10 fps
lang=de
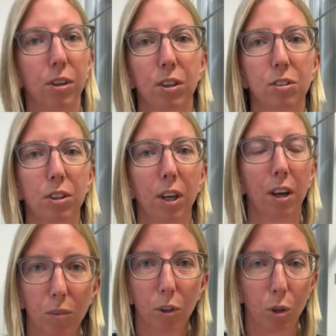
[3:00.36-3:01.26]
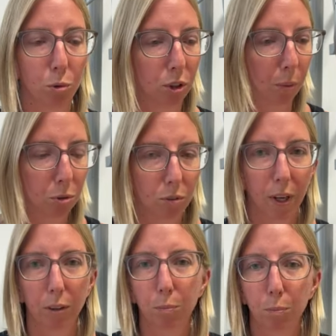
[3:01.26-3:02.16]
wieder sehe. Ich habe
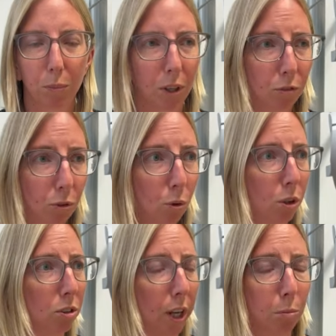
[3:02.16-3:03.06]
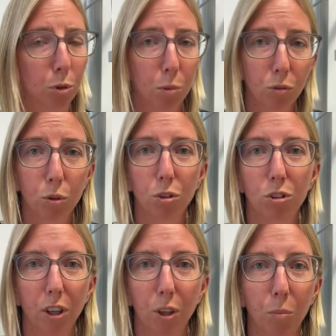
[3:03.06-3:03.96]
Selbstwert Gefühl,
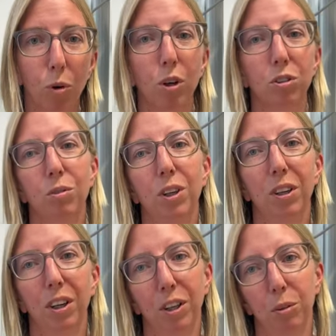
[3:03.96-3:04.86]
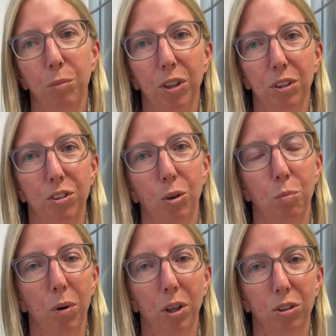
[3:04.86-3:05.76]
Selbstbewusstsein, ich habe alles wieder gekriegt mit dieser
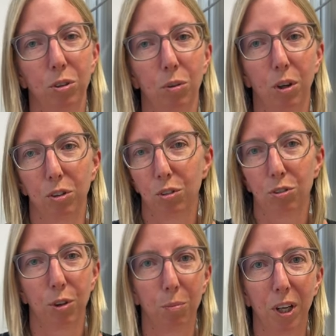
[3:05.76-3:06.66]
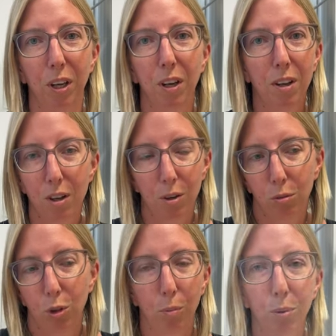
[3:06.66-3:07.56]
Operation. Also für mich
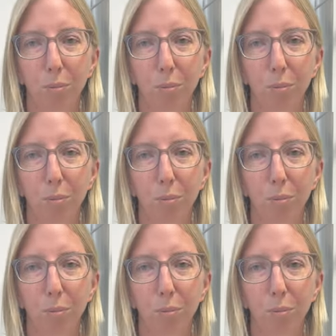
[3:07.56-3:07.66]
top,